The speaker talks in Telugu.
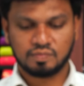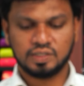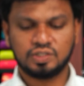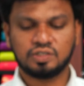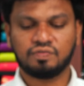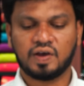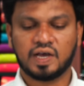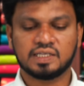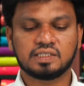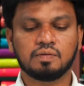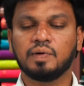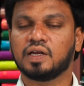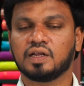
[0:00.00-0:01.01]
మంచి
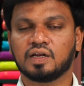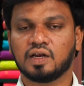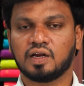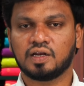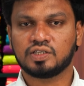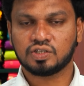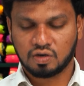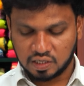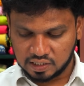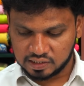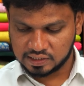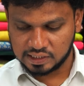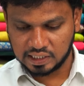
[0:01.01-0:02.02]
ఫ్యాన్సీ మెటీరియల్
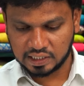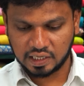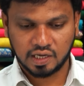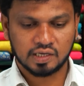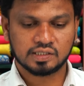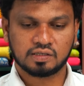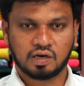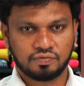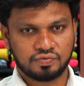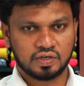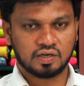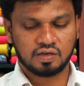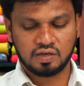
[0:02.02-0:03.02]
చాలా సిల్కీగా
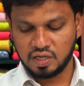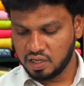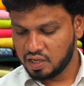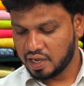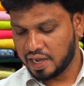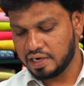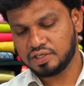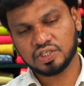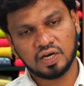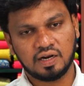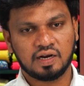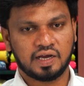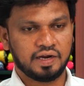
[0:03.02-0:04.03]
సాఫ్ట్గా అండ్
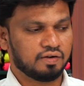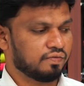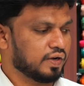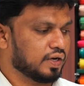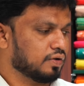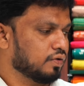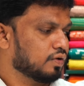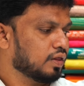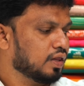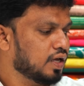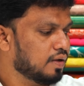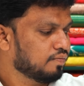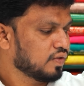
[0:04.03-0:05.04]
చాలా లైట్ వెయిట్
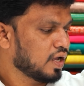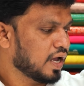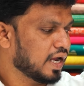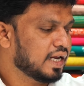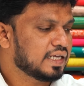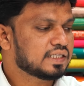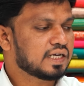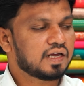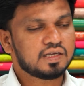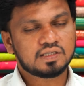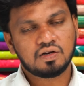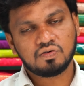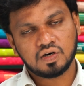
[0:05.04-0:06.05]
ఉంటుంది అండ్ ఈ
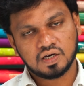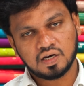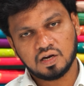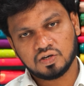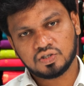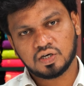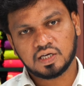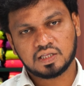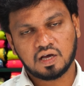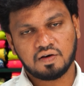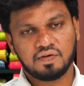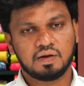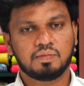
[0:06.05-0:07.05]
శారీస్లో కూడా కలర్ చార్ట్
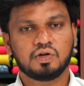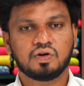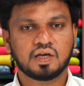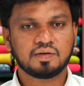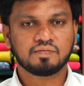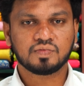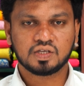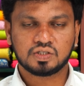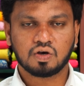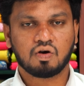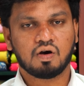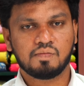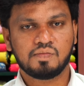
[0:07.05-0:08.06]
అయితే అవైలబుల్ ఉన్నాయి
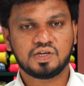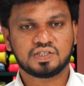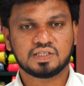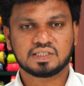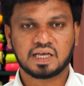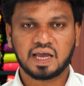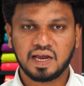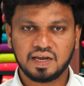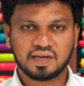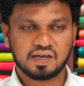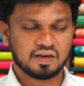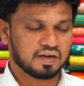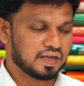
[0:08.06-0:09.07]
సో కాంబినేషన్స్
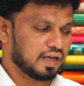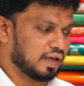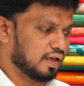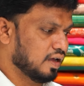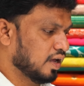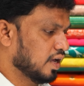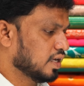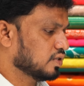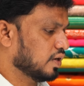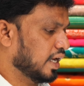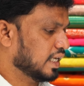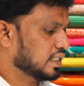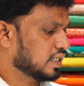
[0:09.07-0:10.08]
ఏంటి అంటే సో
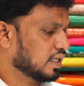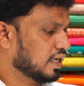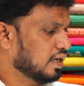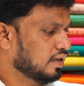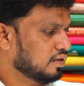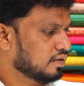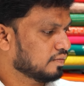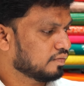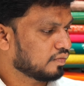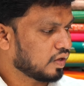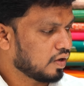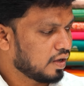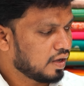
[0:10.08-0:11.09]
నెక్స్ట్ కలర్
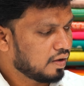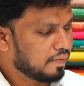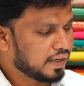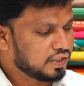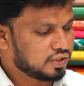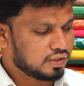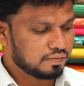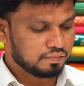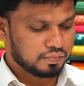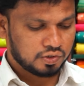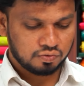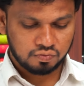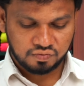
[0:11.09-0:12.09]
మంచి
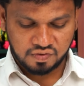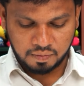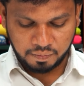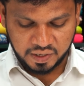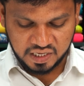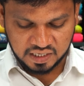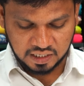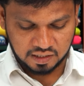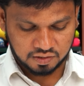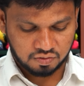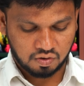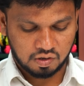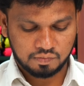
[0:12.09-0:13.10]
బ్యూటిఫుల్ పింక్
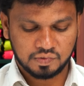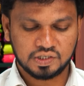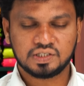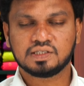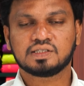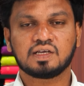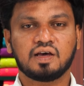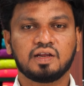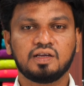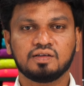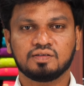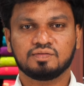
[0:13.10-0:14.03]
కలర్ కాంబినేషన్ శారీ